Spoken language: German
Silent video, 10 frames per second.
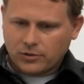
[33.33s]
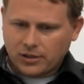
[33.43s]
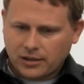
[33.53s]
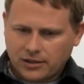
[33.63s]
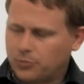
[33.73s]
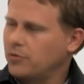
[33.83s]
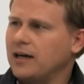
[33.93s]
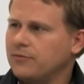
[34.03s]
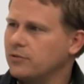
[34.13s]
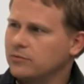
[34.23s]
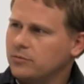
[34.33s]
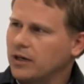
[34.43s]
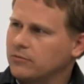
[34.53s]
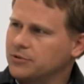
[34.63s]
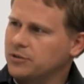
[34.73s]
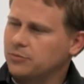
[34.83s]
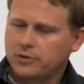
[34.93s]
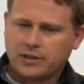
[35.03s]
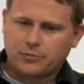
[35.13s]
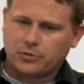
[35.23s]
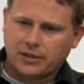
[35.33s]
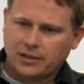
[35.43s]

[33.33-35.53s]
wie ich in dem kleinen Raum war, wo ich